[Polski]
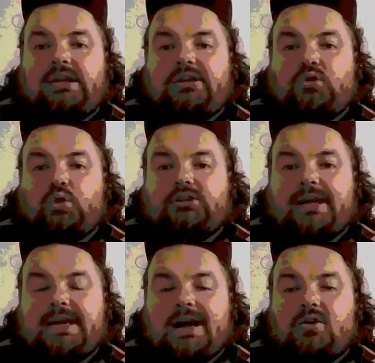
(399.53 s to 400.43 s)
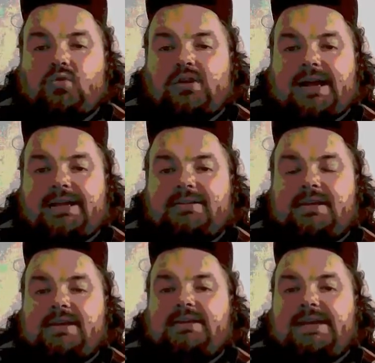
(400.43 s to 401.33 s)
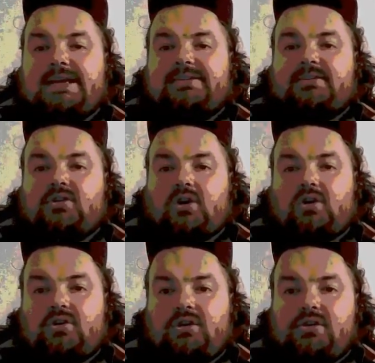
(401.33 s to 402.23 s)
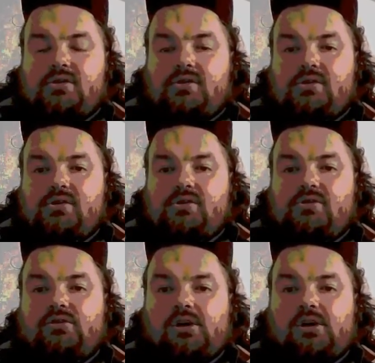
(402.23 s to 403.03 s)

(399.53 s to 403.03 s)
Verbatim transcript: I tutaj akurat jest to yy,